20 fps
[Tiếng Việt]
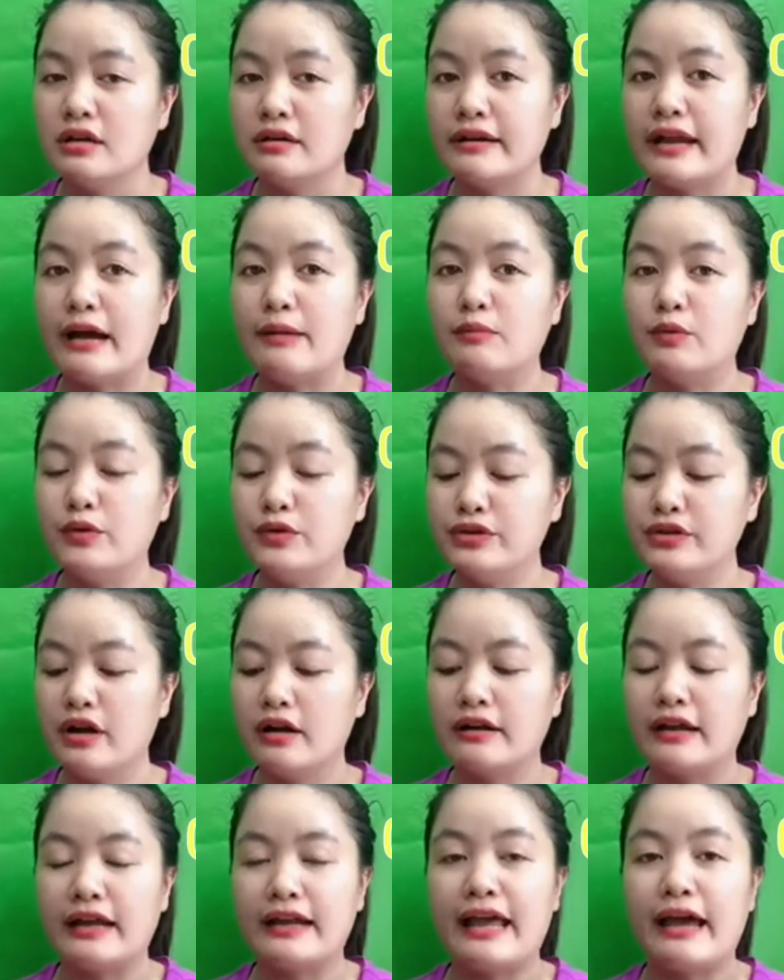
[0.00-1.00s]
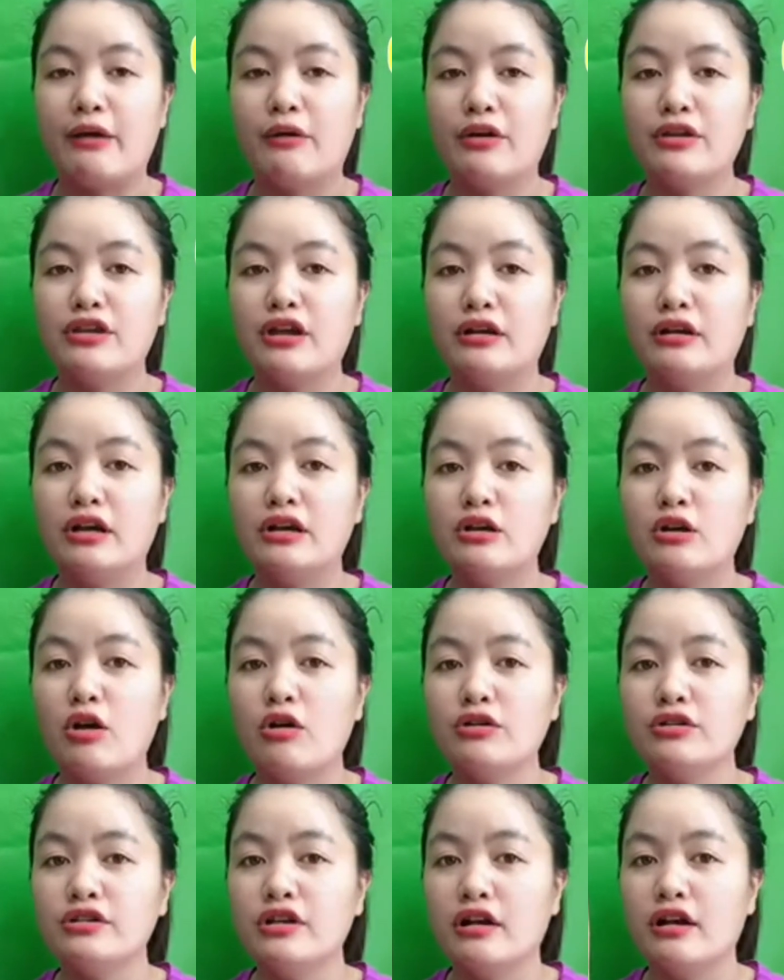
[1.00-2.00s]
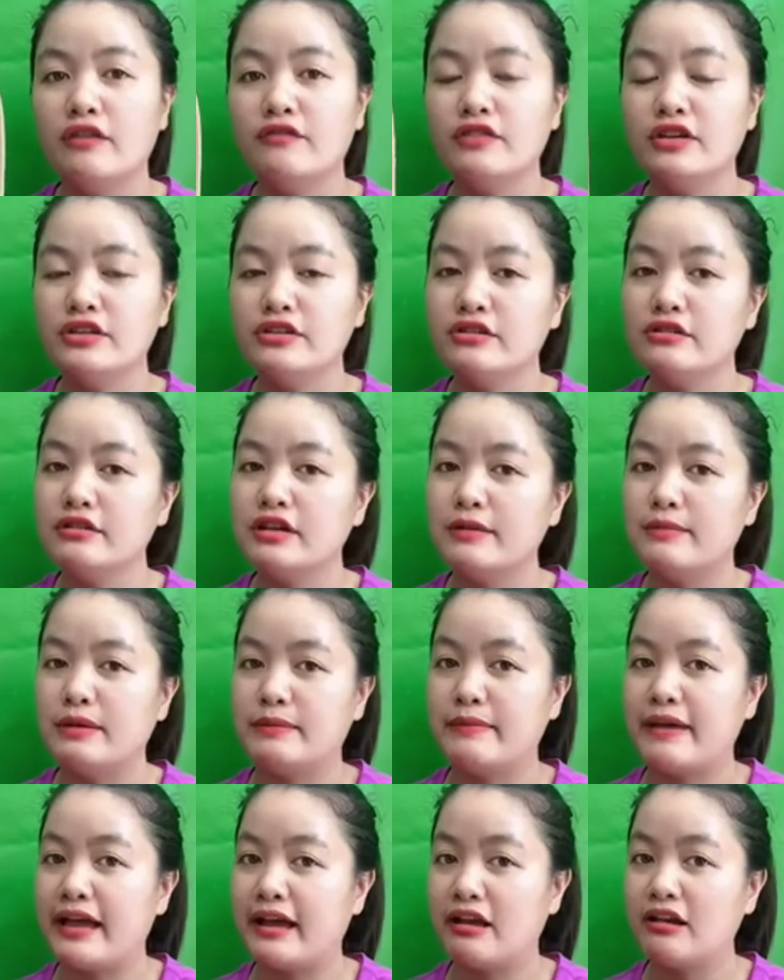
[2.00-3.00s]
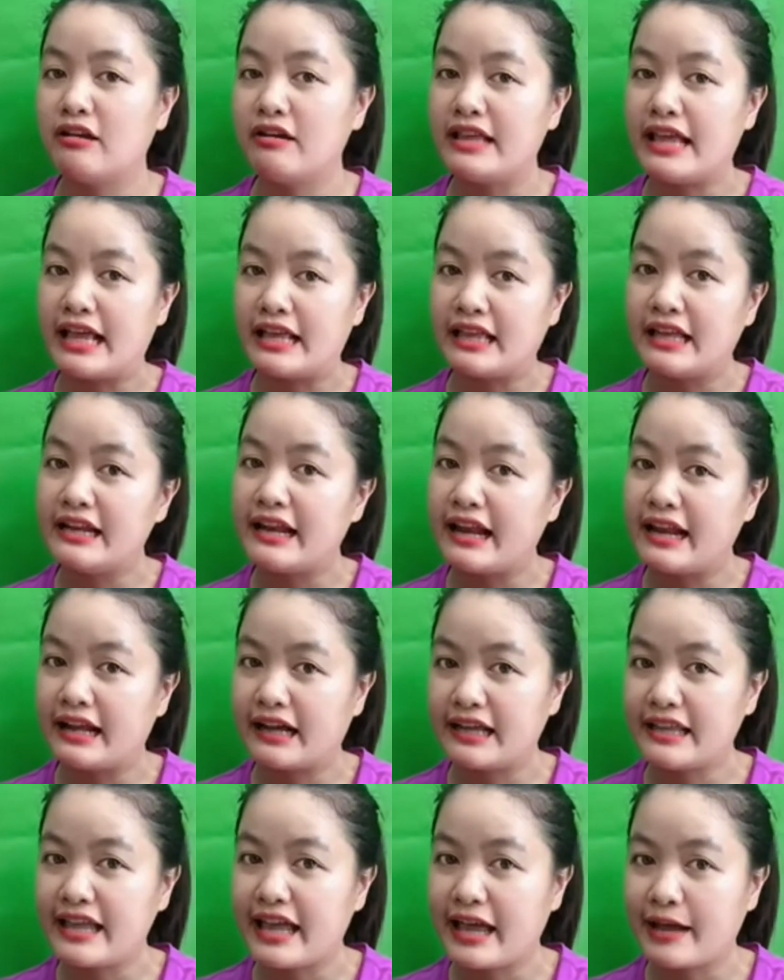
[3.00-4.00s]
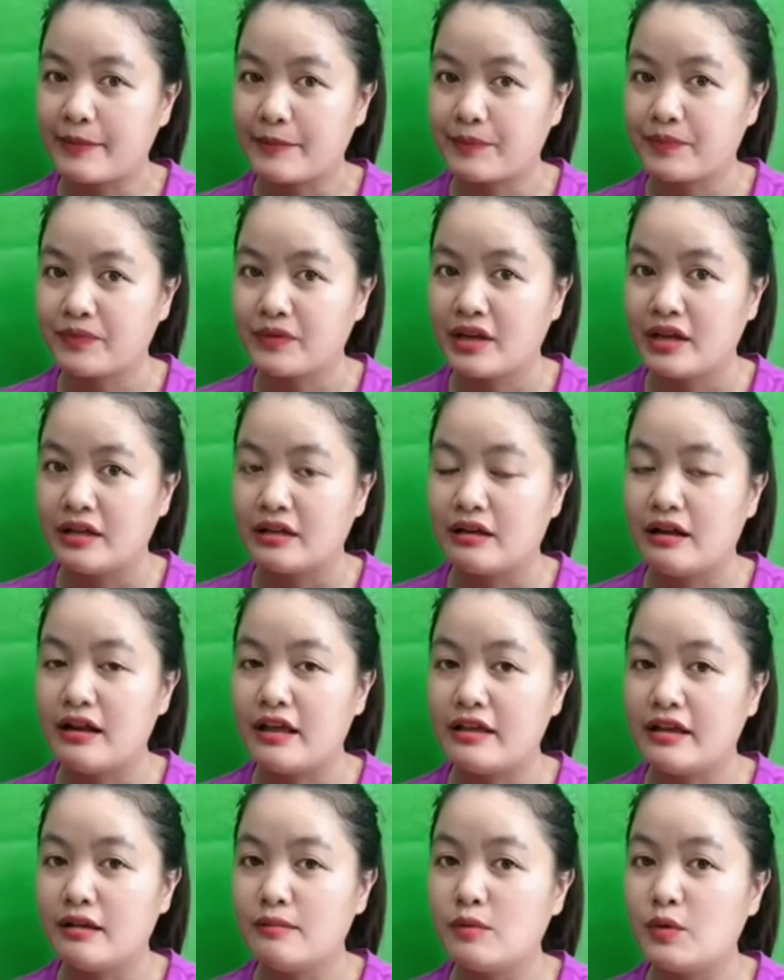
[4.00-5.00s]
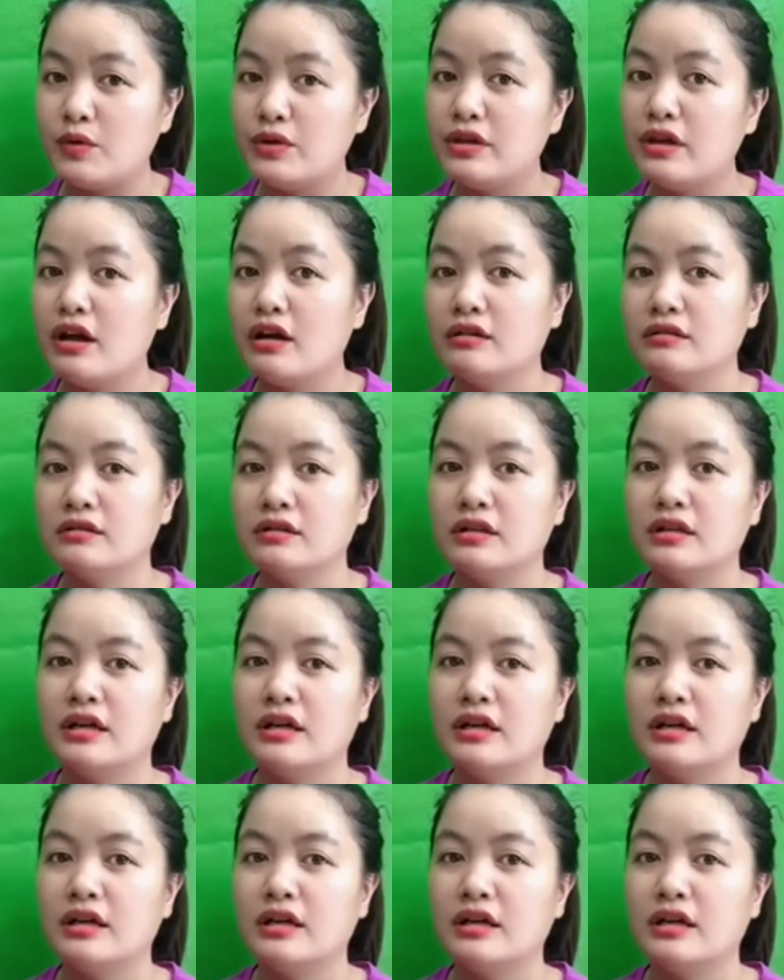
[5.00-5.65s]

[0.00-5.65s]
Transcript: đau mũi chân là đau cái những cái ngón chân ở phía trước khi mình mang cái đôi giày như thế này nè cả nhà đó là những cái mũi chân